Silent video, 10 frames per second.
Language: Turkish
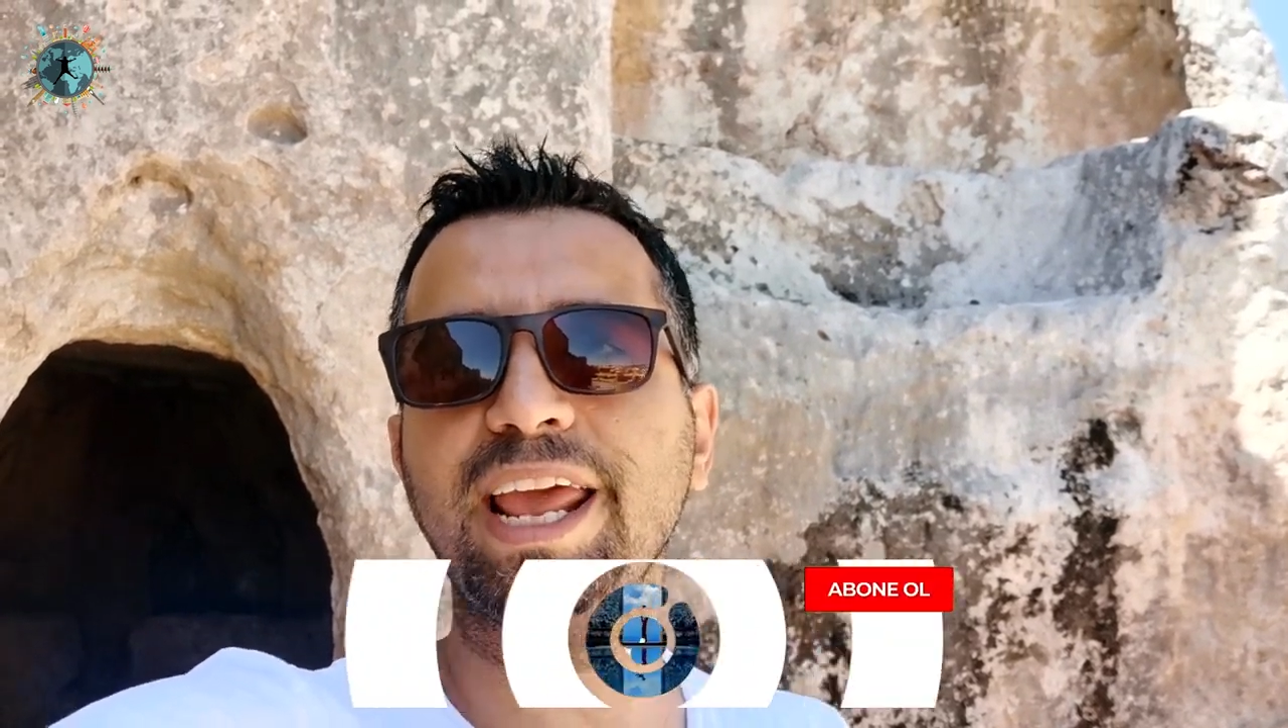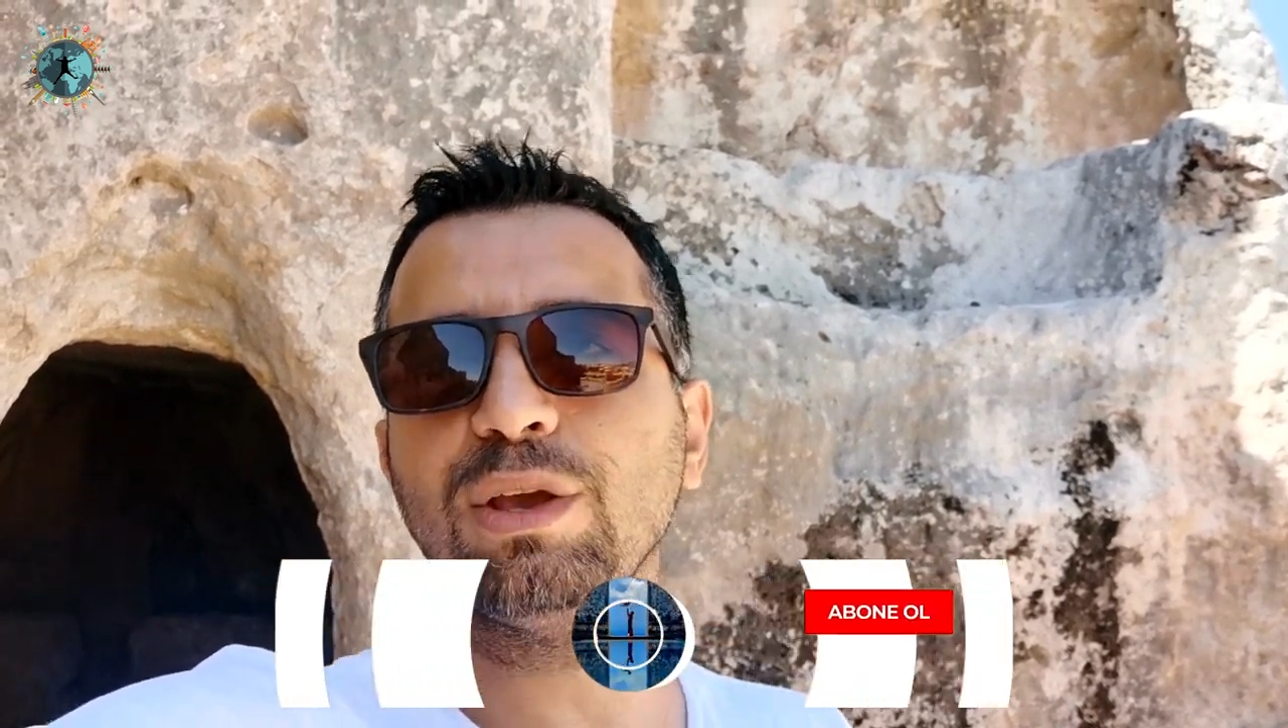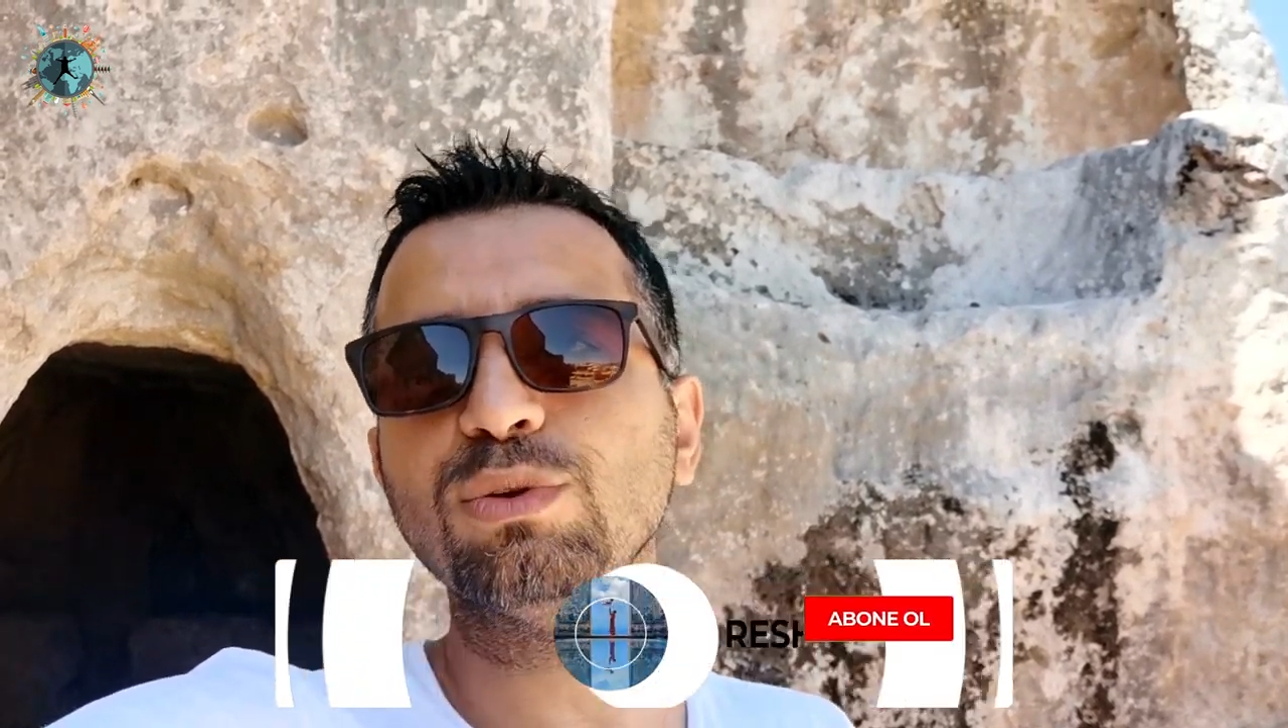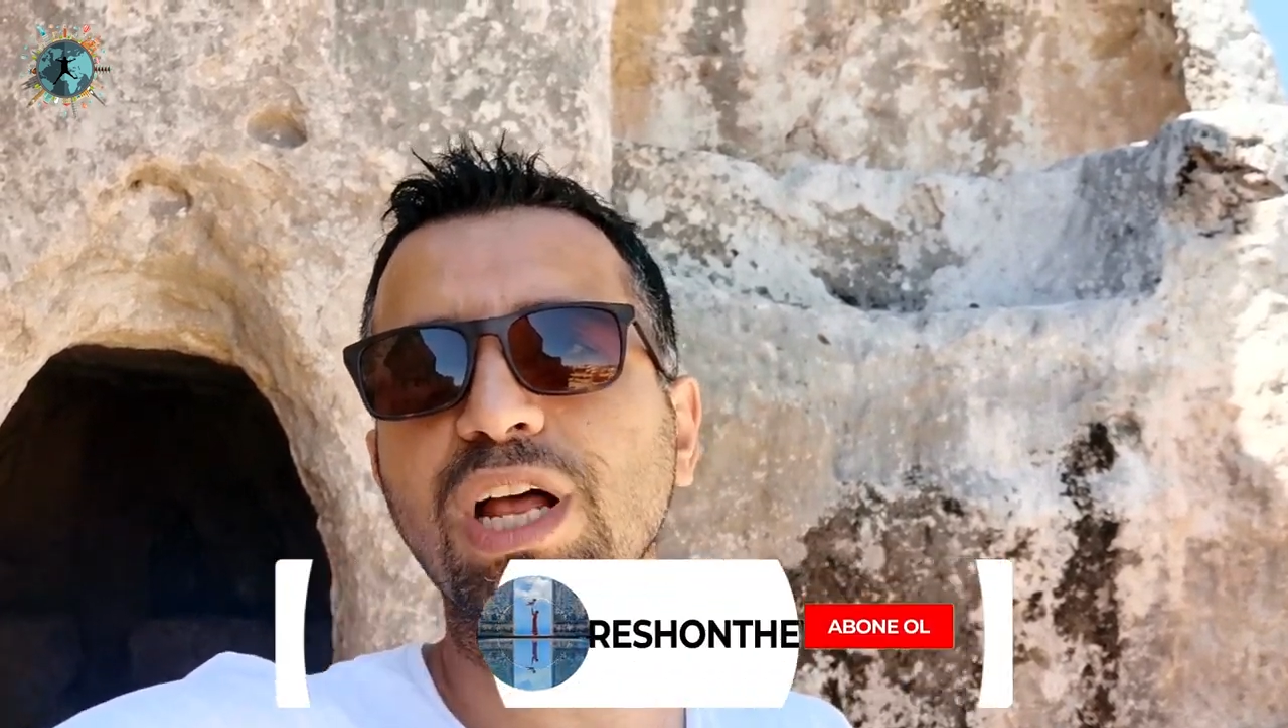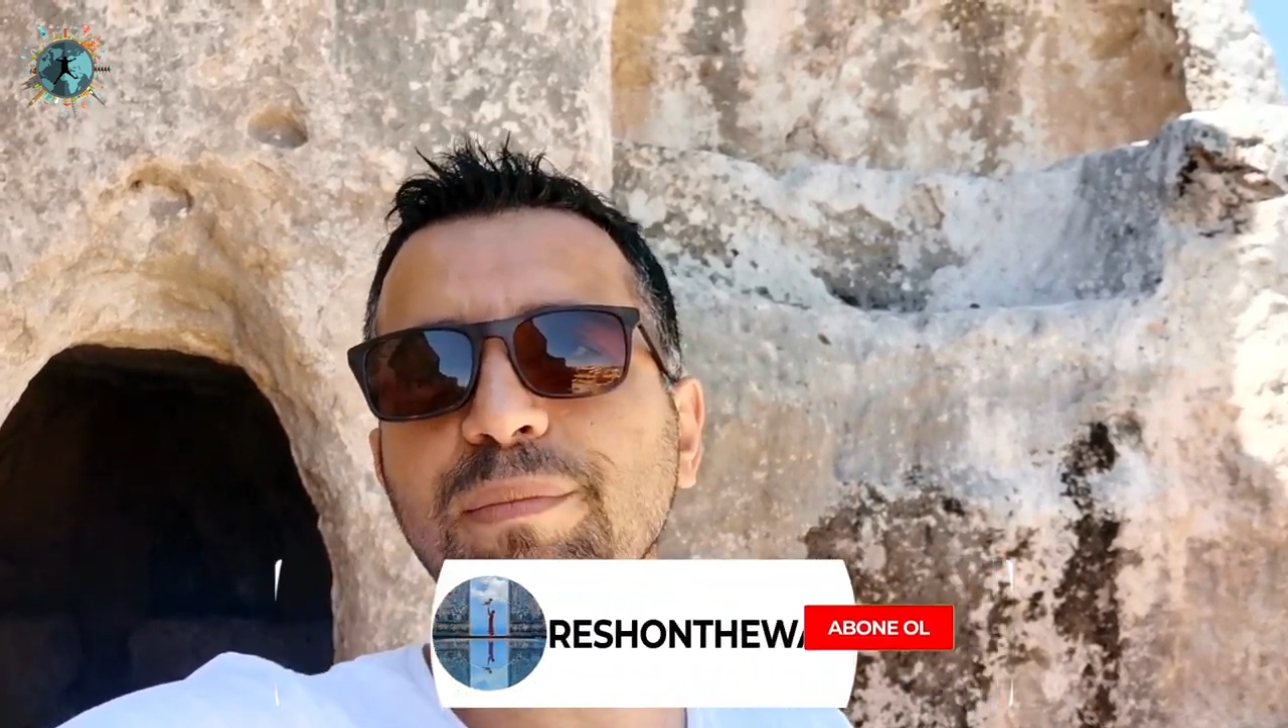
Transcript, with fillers: en güzel